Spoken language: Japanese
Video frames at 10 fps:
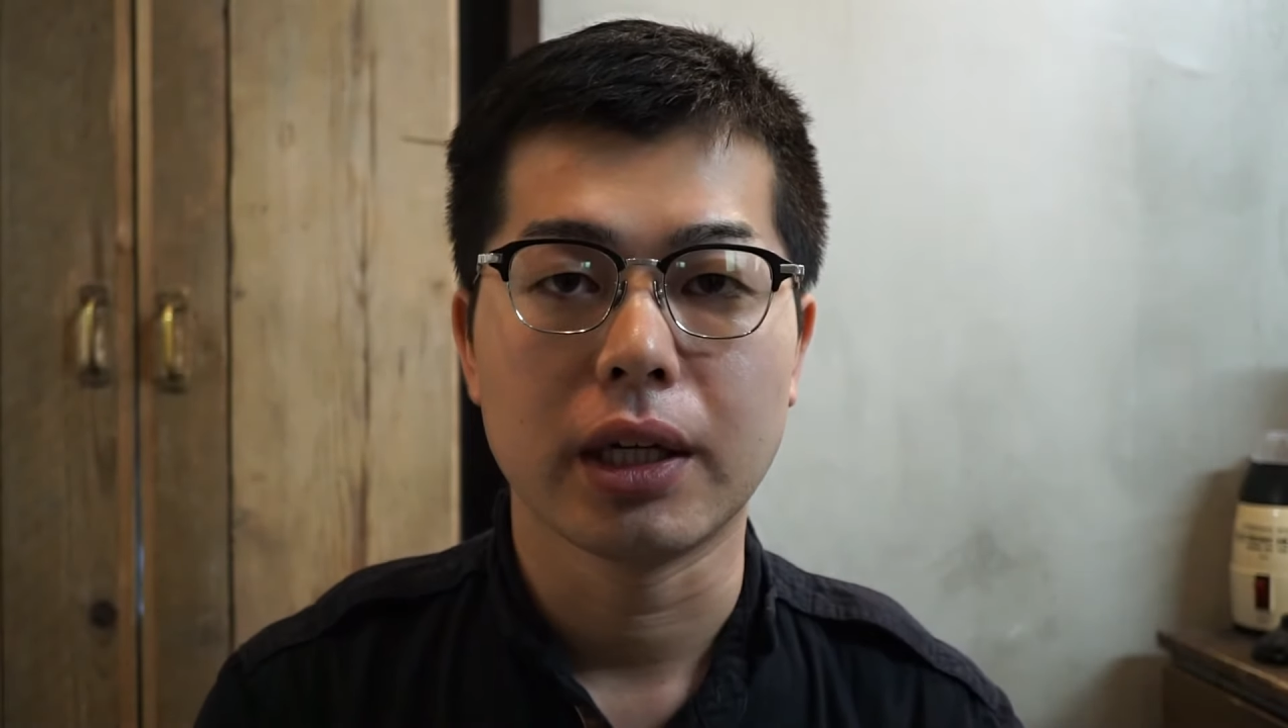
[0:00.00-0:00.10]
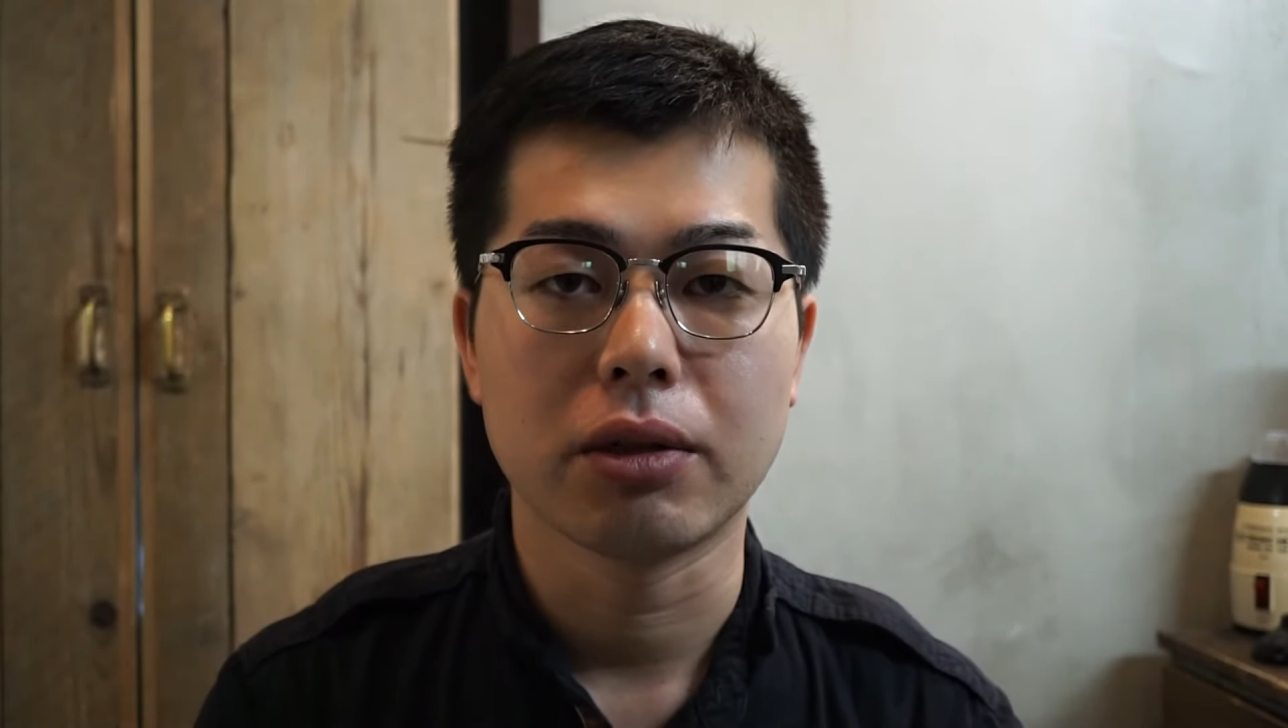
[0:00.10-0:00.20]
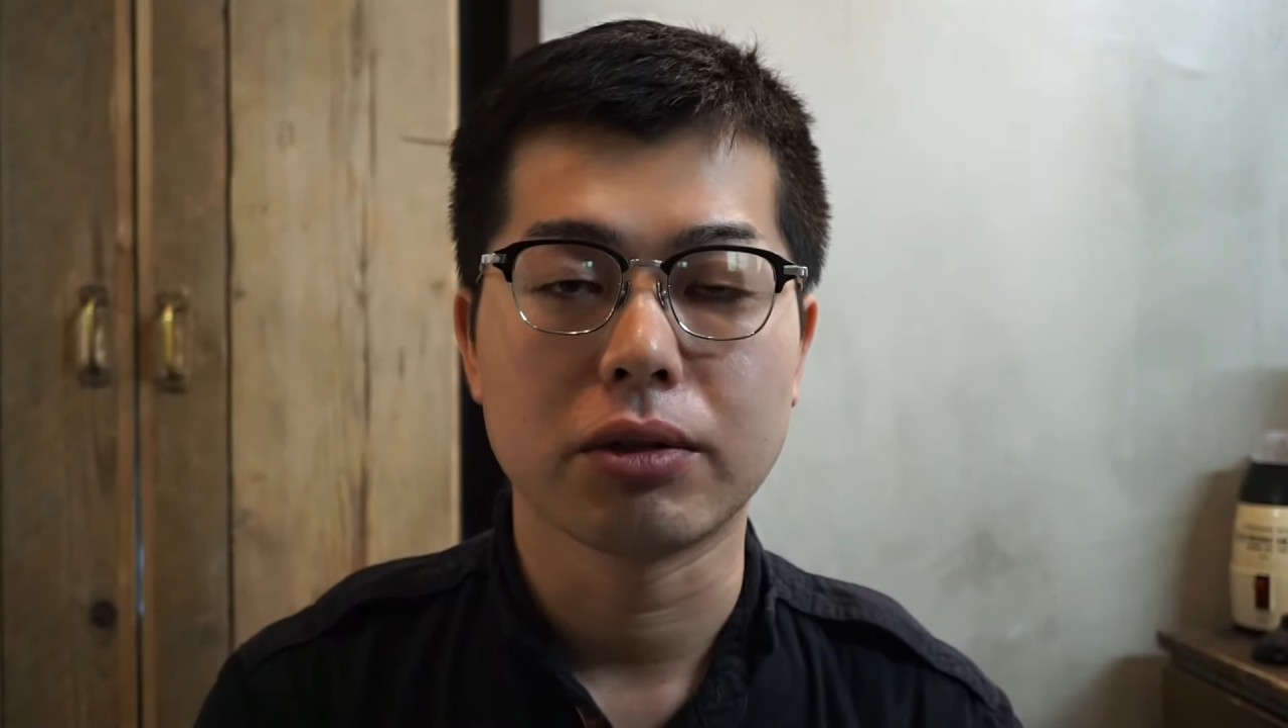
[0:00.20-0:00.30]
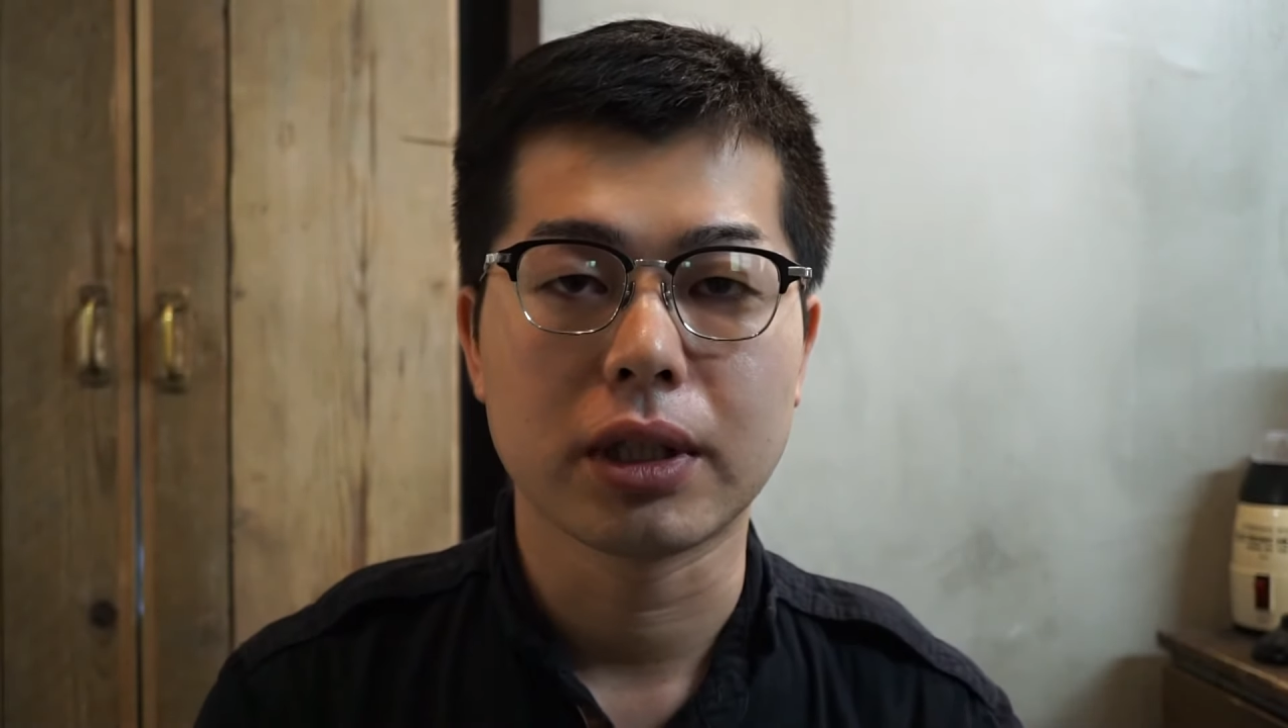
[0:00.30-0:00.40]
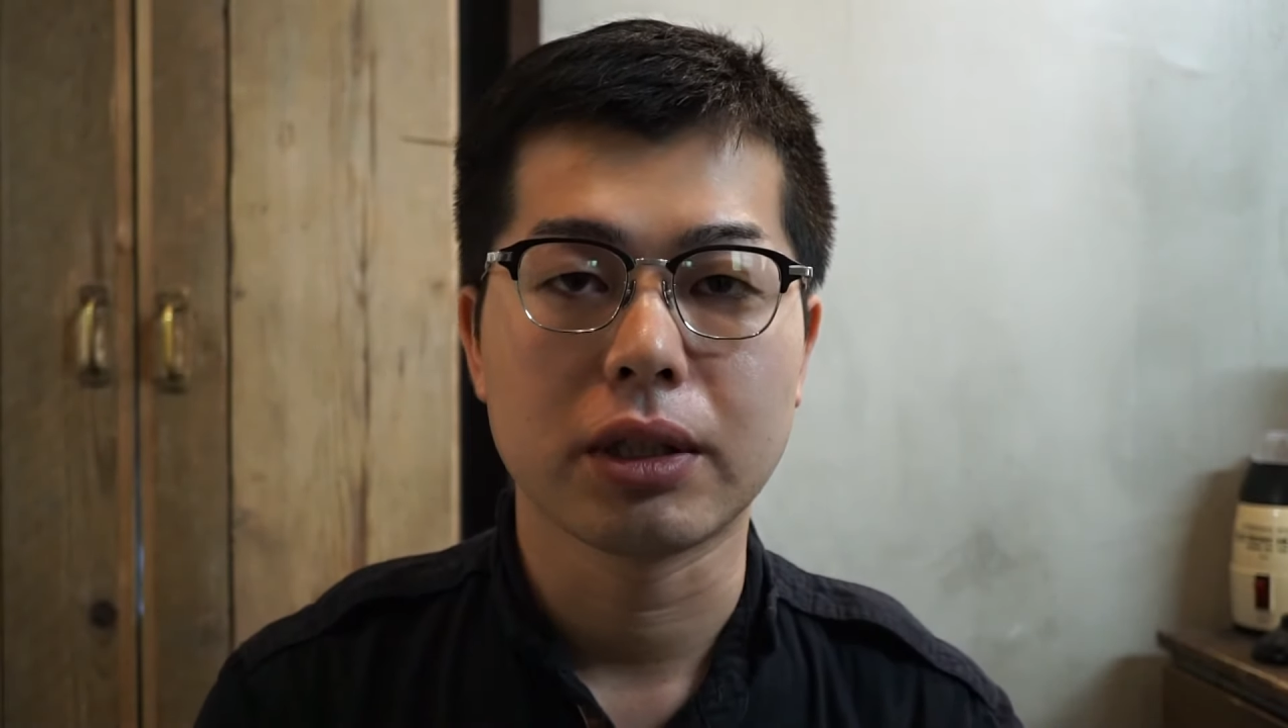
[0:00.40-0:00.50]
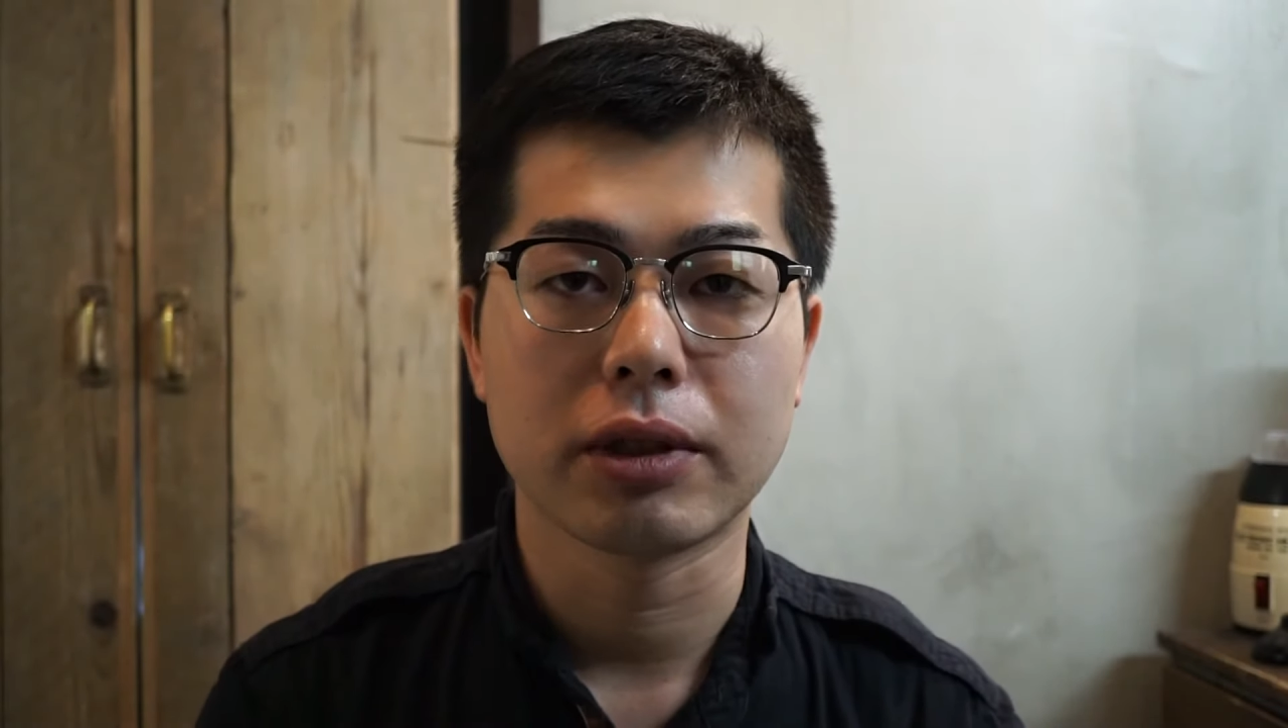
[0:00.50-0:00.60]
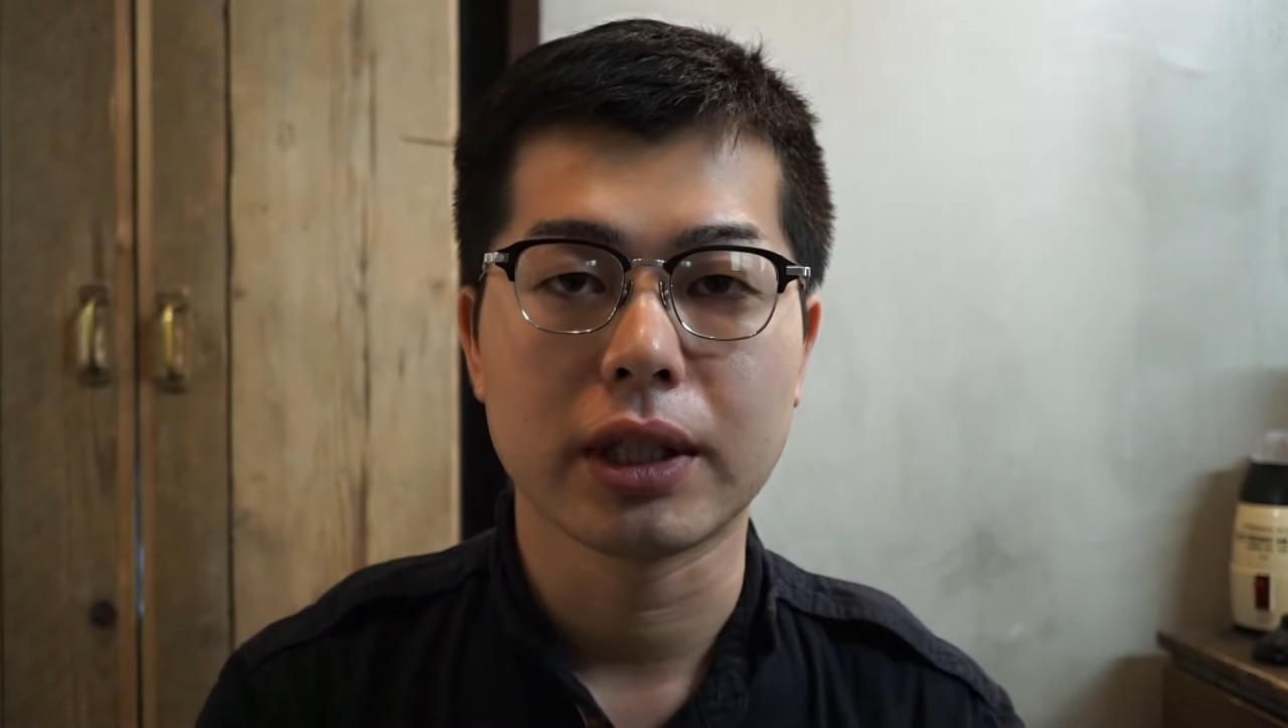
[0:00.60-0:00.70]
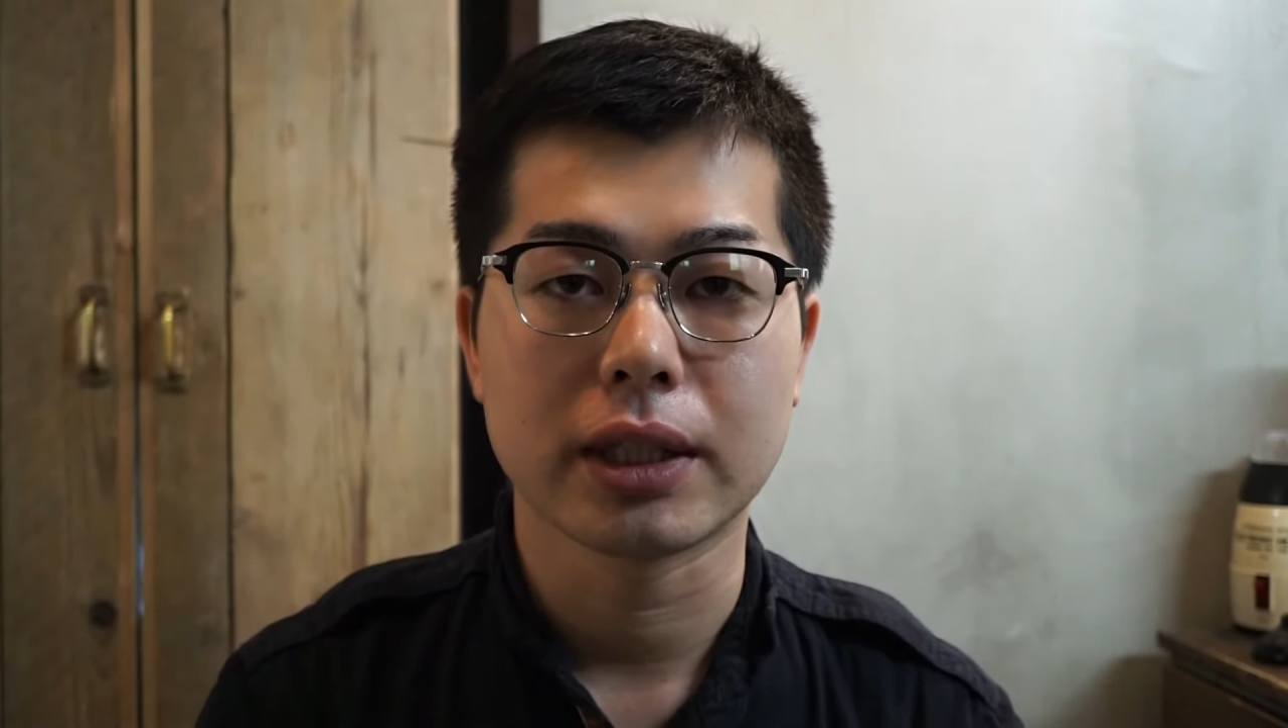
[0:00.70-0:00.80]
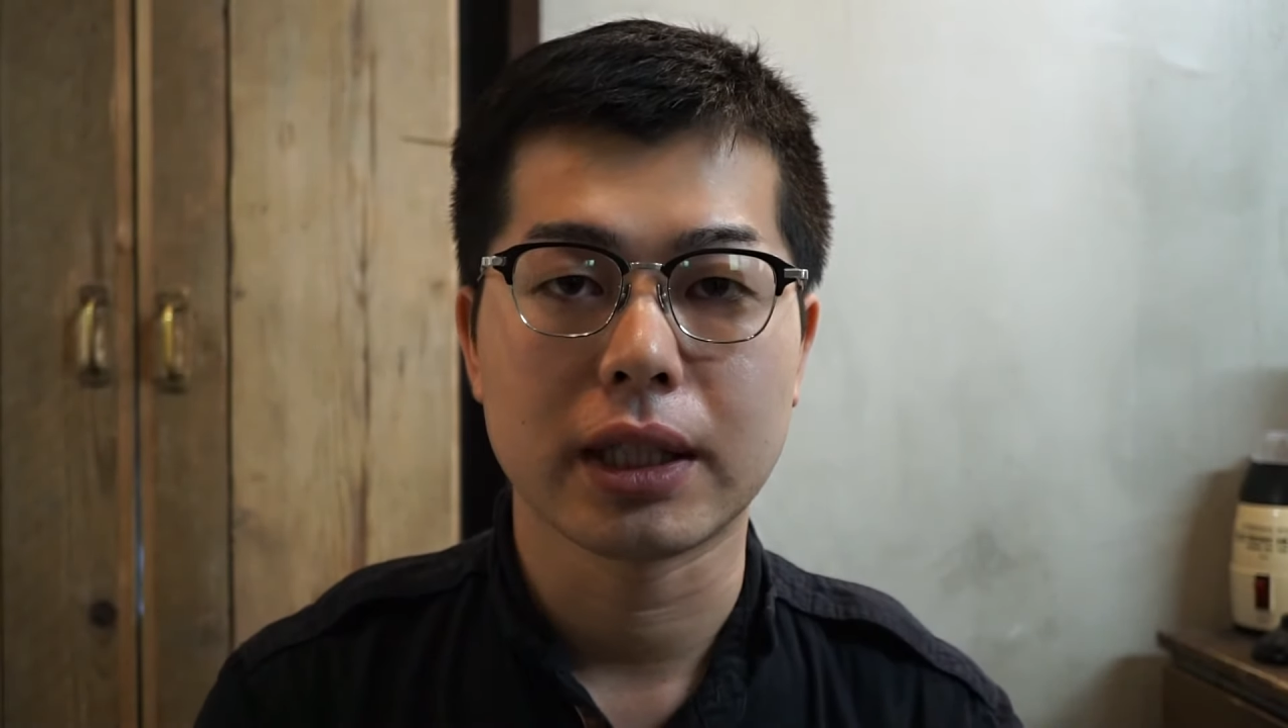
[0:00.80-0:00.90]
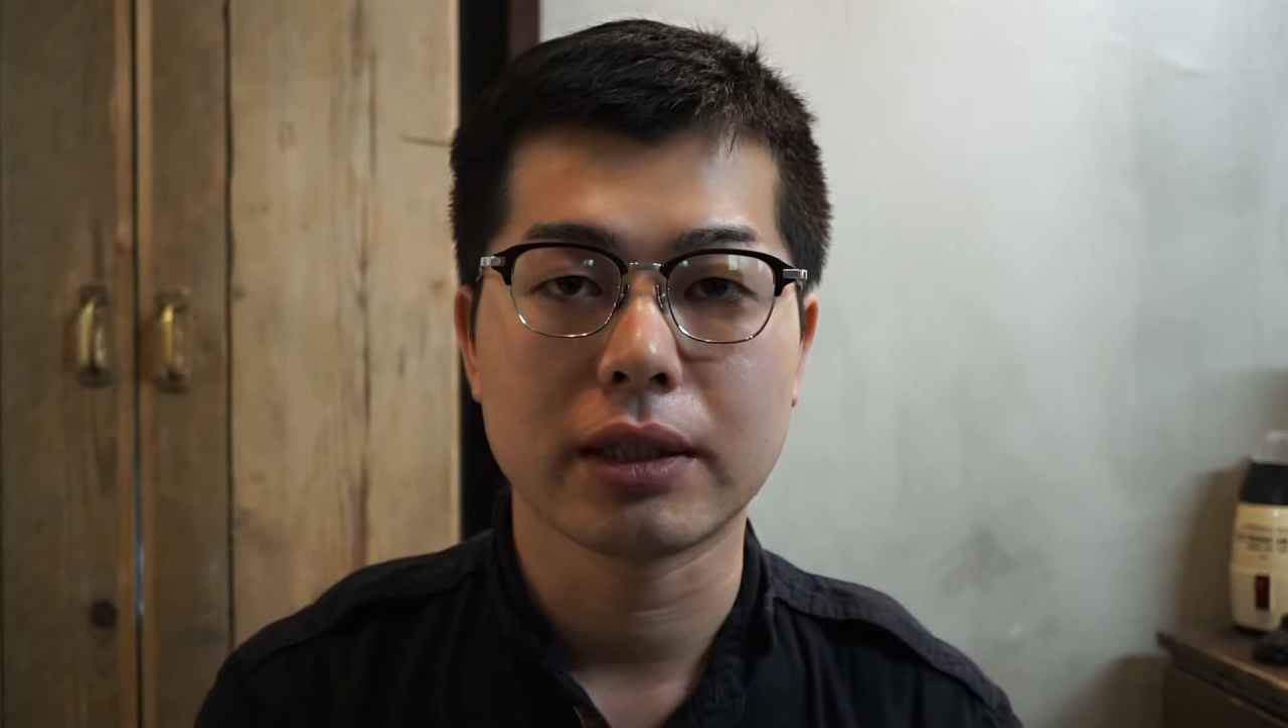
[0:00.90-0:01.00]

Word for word: 度付きのレンズが